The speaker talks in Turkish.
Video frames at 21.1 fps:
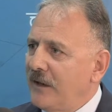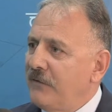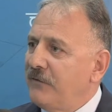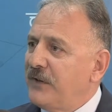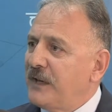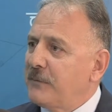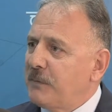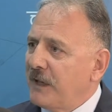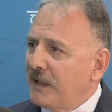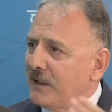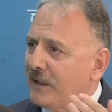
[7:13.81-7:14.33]

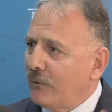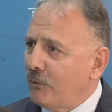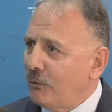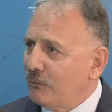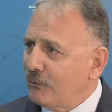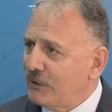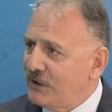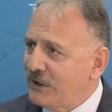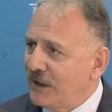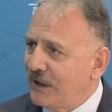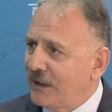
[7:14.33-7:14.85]
feedbackler
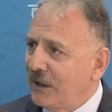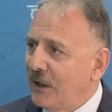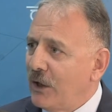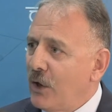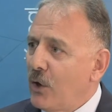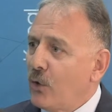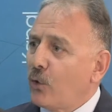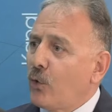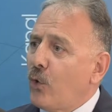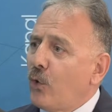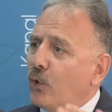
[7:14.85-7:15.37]
olduk ki yani
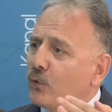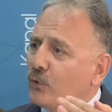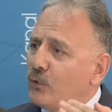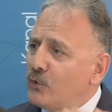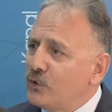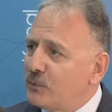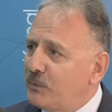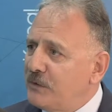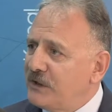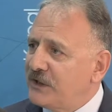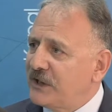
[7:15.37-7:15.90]

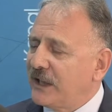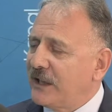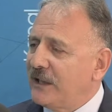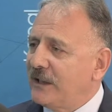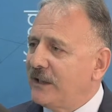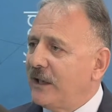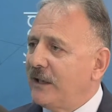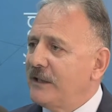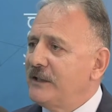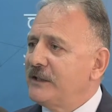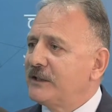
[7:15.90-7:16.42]
korkunç bir
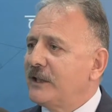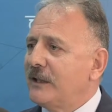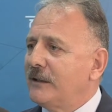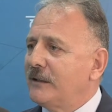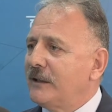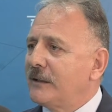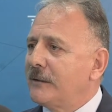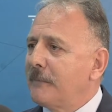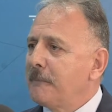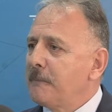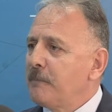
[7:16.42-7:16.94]
şekilde ya
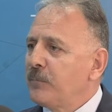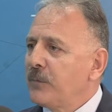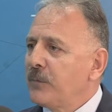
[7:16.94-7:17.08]
insanlar